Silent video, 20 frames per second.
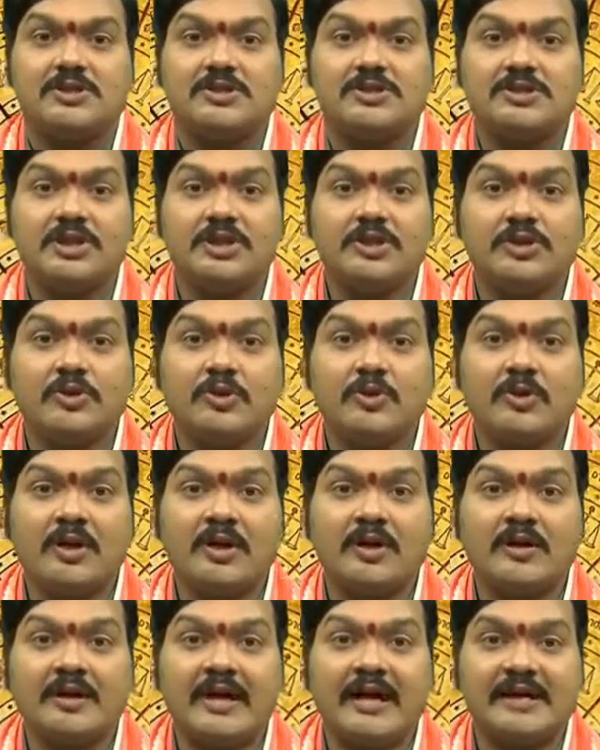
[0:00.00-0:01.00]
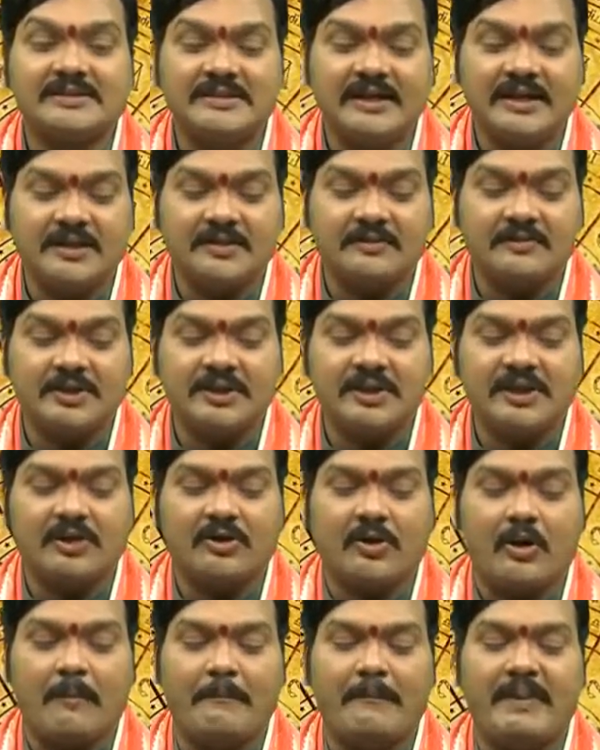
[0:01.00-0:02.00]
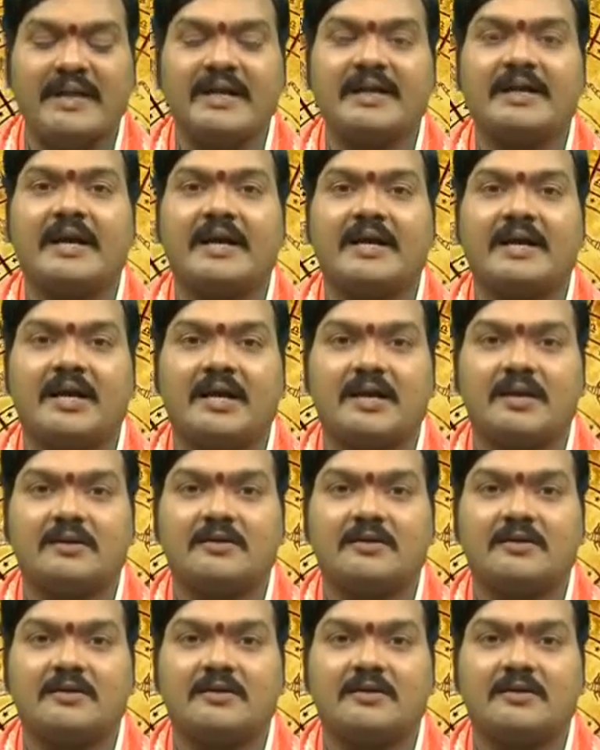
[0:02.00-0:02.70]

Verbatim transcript: సింధూరం రాసినటువంటి కొబ్బరికాయ